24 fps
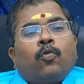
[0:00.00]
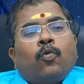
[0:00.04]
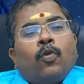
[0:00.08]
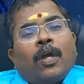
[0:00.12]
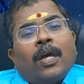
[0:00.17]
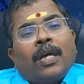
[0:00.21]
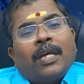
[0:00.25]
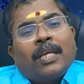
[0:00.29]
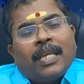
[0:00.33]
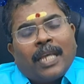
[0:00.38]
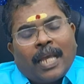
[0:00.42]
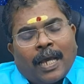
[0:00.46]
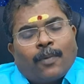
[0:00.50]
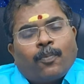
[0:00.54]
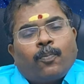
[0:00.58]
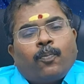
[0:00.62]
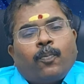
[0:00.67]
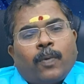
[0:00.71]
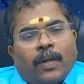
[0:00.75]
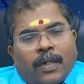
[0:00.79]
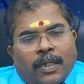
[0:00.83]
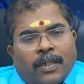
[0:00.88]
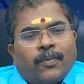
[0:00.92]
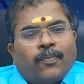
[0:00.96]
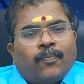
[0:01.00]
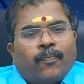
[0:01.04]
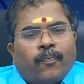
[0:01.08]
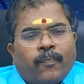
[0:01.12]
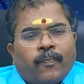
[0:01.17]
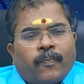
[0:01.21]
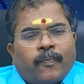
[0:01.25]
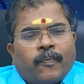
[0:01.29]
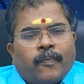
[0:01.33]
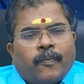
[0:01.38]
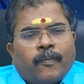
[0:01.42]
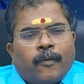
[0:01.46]
கூட ஏற்படும்
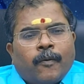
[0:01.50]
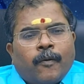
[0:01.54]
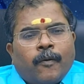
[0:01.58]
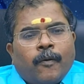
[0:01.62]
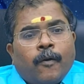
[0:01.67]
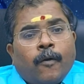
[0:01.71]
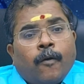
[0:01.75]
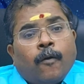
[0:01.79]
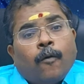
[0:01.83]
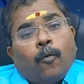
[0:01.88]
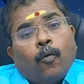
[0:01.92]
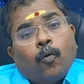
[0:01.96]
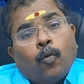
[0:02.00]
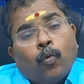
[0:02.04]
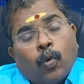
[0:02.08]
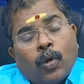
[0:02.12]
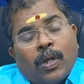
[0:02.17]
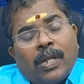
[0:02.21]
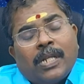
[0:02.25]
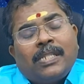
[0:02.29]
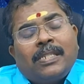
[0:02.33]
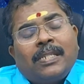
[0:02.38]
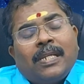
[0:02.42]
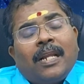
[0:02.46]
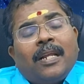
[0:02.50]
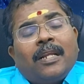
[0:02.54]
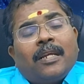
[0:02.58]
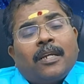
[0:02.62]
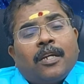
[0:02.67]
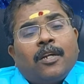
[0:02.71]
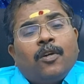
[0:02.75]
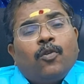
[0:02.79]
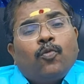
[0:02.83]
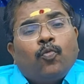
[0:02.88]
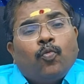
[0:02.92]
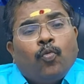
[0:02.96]
ஒரு
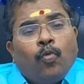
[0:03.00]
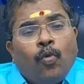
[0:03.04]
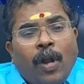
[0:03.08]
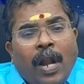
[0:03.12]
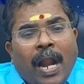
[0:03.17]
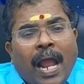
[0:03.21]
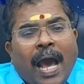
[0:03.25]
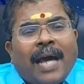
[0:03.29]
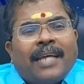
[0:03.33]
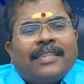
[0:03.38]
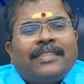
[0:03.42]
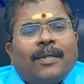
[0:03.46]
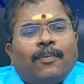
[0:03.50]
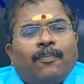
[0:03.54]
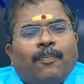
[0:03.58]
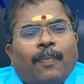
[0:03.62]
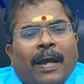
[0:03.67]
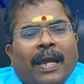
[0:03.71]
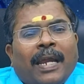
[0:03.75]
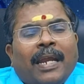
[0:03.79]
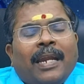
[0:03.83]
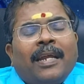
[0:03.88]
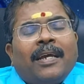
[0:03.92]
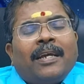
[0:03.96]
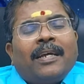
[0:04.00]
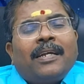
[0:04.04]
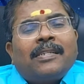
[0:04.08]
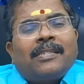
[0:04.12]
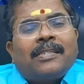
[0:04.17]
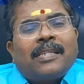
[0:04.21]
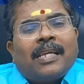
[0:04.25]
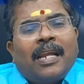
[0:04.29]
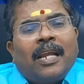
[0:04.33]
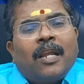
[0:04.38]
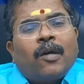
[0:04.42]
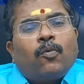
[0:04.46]
சிலருக்கு உல்லாச
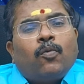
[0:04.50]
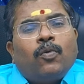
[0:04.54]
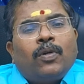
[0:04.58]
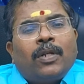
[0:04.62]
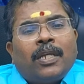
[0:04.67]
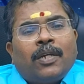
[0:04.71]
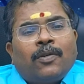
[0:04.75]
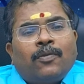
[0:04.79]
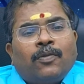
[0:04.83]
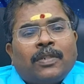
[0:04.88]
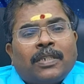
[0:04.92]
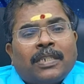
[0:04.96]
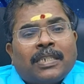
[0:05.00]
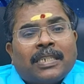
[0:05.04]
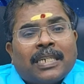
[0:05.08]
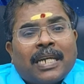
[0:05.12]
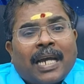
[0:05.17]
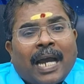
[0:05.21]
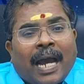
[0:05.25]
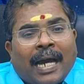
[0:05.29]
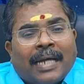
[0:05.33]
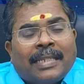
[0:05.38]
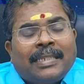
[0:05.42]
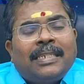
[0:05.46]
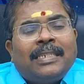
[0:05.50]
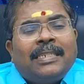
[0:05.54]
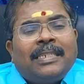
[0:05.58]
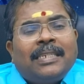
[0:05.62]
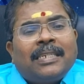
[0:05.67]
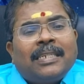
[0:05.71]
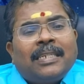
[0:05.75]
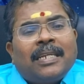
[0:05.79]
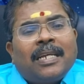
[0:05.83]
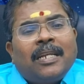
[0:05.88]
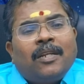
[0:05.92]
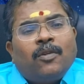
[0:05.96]
பயணங்கள் செல்லக்கூடிய ஒரு
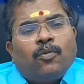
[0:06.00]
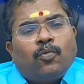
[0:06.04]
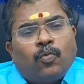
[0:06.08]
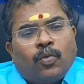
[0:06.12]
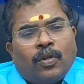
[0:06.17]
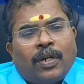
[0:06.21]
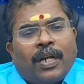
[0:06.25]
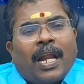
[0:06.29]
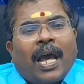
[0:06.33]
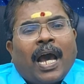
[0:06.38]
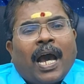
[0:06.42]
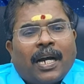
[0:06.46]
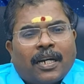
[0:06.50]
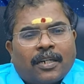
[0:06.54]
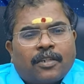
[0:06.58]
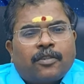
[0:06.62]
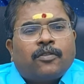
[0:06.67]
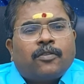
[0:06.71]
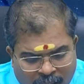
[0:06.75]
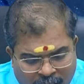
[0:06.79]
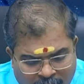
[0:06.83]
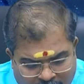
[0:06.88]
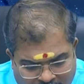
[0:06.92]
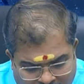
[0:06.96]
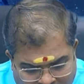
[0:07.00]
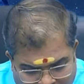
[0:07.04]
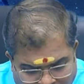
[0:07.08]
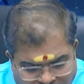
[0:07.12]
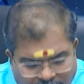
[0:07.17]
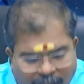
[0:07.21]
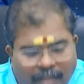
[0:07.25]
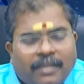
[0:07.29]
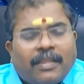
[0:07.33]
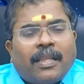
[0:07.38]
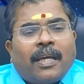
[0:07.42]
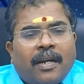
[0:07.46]
அதிர்ஷ்டங்கள் உண்டாகும்
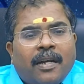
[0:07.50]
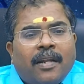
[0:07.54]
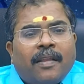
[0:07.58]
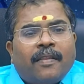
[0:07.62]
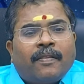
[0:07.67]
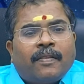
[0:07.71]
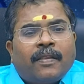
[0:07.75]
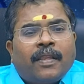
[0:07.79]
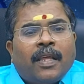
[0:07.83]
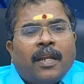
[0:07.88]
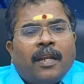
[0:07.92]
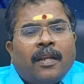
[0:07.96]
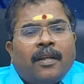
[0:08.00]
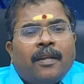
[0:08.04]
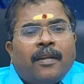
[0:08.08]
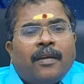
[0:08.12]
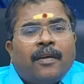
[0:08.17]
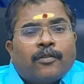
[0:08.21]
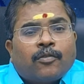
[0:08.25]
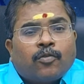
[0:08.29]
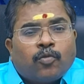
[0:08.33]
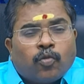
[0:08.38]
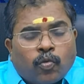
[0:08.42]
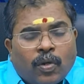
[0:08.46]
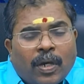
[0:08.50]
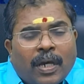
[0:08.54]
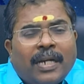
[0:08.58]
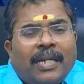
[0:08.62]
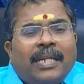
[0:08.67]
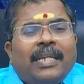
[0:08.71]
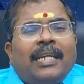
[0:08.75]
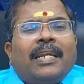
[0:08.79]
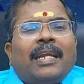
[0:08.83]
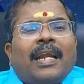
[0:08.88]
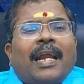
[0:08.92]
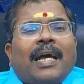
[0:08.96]
இந்த தருணத்தில்
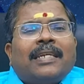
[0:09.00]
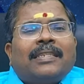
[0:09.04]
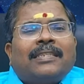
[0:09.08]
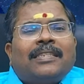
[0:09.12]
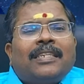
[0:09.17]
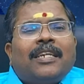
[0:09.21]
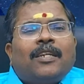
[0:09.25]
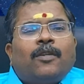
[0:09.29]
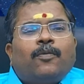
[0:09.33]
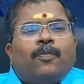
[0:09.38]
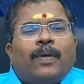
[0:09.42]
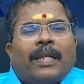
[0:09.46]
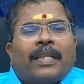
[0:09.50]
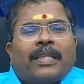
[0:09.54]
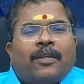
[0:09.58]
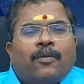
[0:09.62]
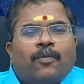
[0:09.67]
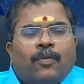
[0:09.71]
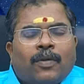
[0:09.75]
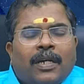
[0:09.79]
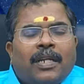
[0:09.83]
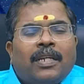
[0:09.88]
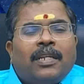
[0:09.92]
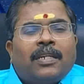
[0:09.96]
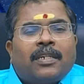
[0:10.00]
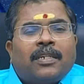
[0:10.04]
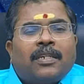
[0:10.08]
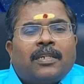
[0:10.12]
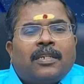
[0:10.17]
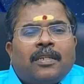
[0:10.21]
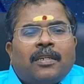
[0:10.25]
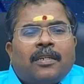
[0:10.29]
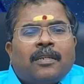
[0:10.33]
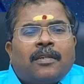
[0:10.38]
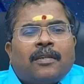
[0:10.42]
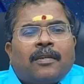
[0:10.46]
சுக்கரனின் ராசியில் பிறந்தவங்களுக்கு